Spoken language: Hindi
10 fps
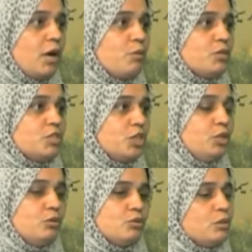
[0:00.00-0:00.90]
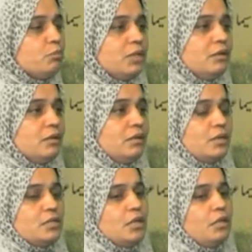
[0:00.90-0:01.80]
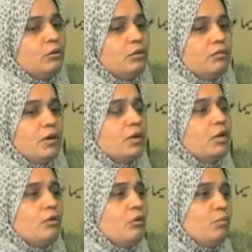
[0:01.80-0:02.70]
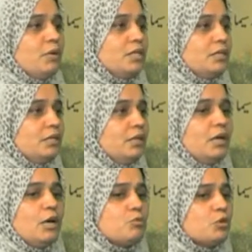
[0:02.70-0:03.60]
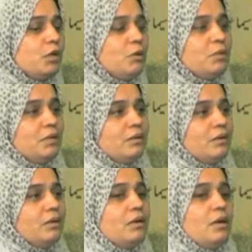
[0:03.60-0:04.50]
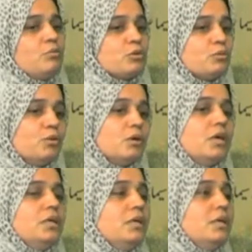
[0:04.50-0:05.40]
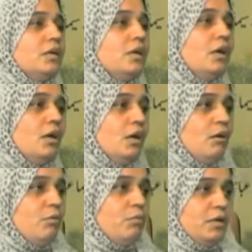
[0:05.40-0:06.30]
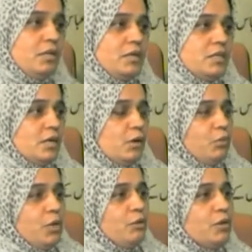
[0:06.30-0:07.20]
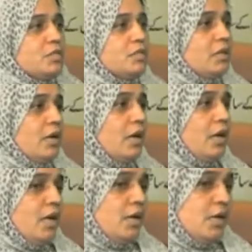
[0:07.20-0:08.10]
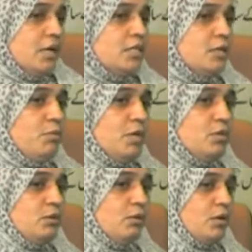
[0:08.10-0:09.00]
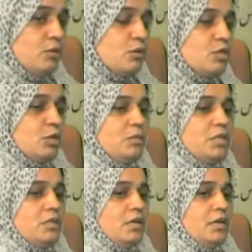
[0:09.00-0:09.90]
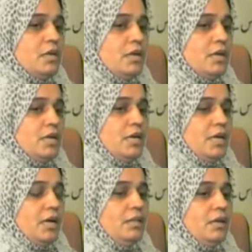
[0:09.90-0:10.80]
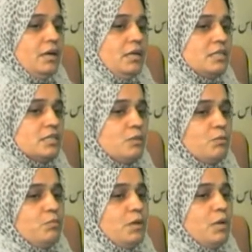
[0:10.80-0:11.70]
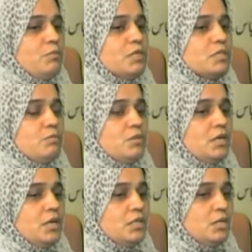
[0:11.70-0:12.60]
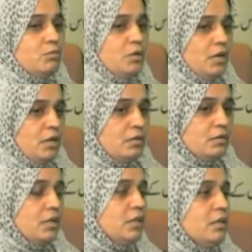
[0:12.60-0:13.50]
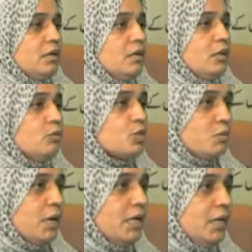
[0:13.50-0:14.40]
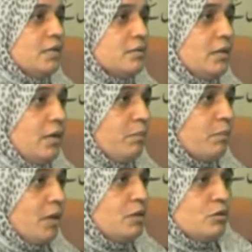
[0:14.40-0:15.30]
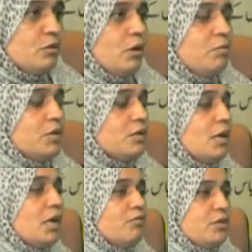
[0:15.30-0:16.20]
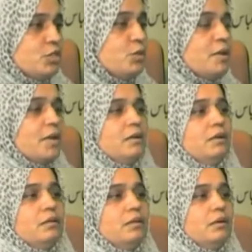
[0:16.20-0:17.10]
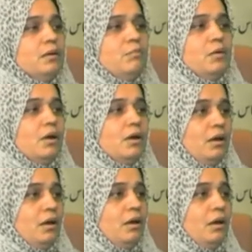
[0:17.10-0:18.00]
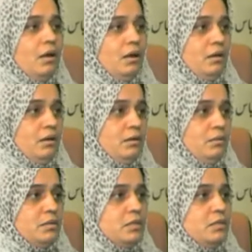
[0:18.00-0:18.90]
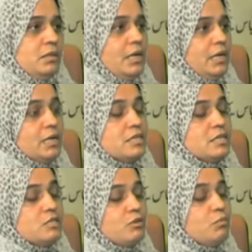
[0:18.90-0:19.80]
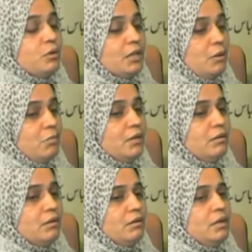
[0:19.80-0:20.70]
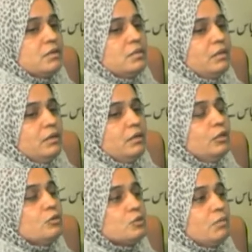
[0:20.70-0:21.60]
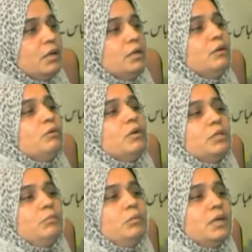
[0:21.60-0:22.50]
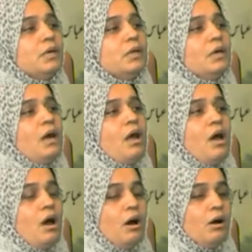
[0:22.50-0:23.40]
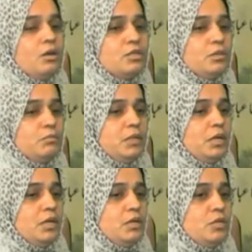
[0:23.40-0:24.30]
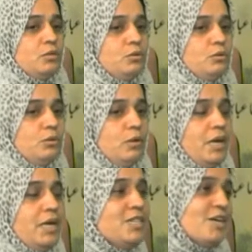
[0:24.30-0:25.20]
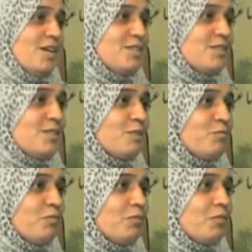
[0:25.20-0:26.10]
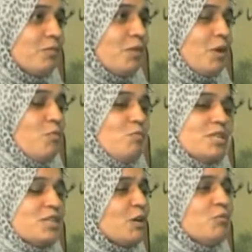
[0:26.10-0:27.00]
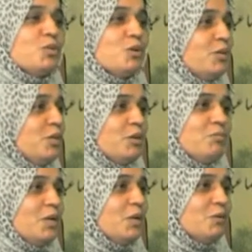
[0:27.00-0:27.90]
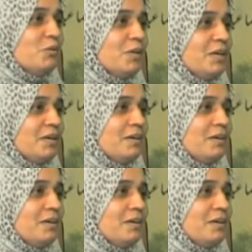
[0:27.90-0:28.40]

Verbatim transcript: में छः दो से बंद कर दिया जाए तो दीवार कंट्रोल में आ जाती है अगर आप उसको नहीं बंद करेंगे आप उसको मौका देंगे वो बढ़ता जाएगा हम्म, बिल्कुल इसी तरह जब ये जो इसको समझने के लिए कि ये क्या था इसे सबसे पहले हम ये समझें कि जब ये सल्तनत उस्मानिया से हिस्ट्री तो आप माशाल्लाह काफ़ी अच्छी बयान कर दी गई है मेरा ख्याल इसे इतना लेकिन इस हिस्ट्री बहुत अहमियत रखती है सुल्तनत उस्मानिया को ख़त्म किया गया और जब ये जो हिजाज़ जी मैं इसे कभी सऊदी अरब नहीं कहूँगी